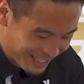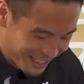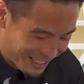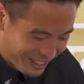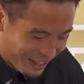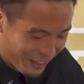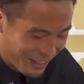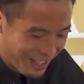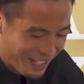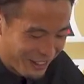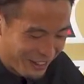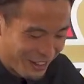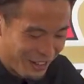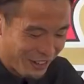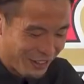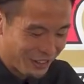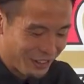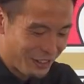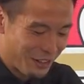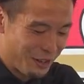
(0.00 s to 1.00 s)
てるといろい
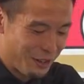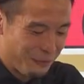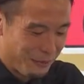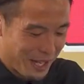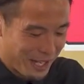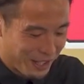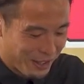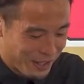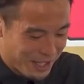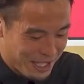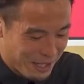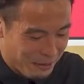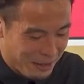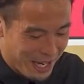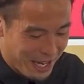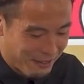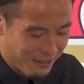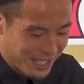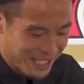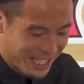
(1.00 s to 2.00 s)
ろと勉強してま
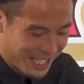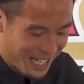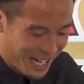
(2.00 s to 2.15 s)
いりました